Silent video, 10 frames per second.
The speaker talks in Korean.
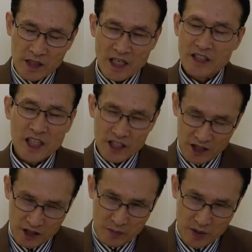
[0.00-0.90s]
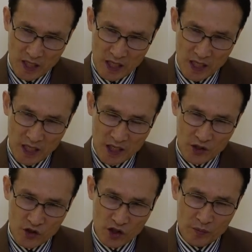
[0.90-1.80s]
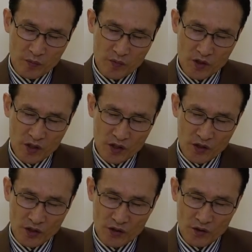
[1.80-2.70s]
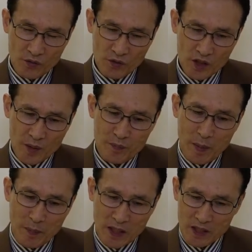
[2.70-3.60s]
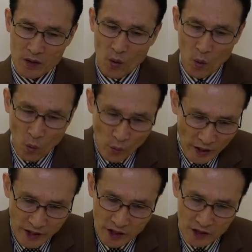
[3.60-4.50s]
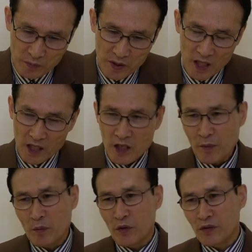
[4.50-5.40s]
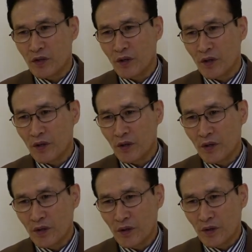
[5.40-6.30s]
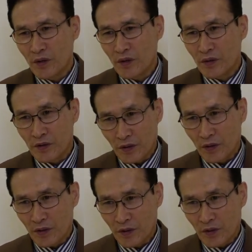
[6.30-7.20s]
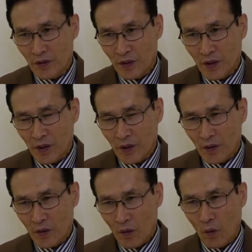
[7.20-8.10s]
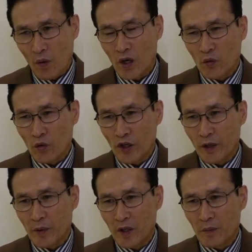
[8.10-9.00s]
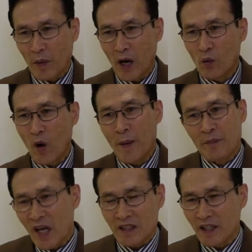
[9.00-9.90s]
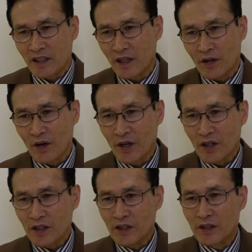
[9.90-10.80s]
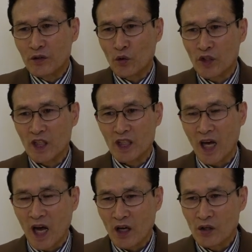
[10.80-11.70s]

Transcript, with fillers: 강자인 것입니다. 지금 전 정권은 이빨 빠진 호랑인 것입니다. 힘을 못 써요. 그죠? 5월 9일이면 바로 함락되는 거예요. 그 조직이 다